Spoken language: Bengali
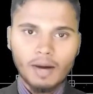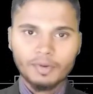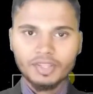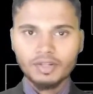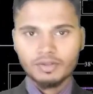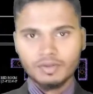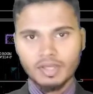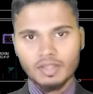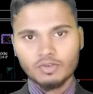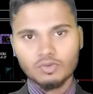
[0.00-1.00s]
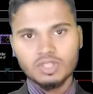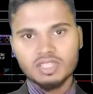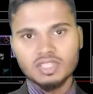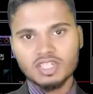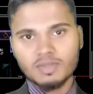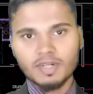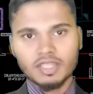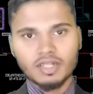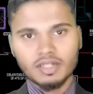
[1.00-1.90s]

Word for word: আমাদের দুটি জিনিস মাথায়